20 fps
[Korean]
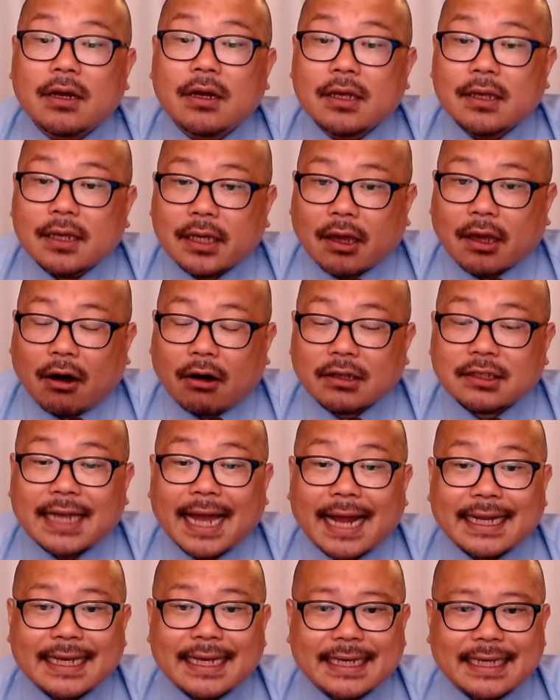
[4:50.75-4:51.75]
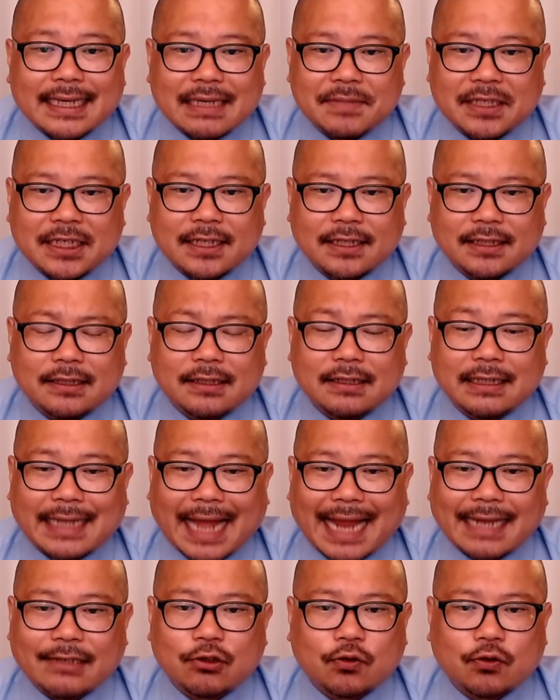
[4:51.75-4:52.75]
경찰이 김 씨를
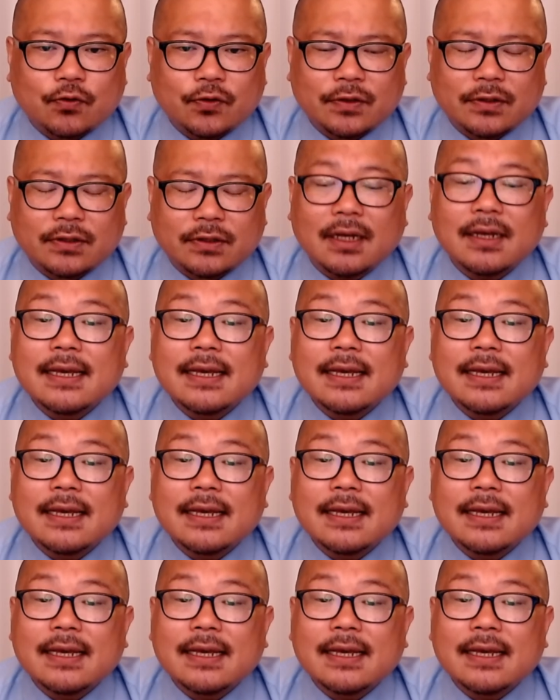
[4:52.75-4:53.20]
단순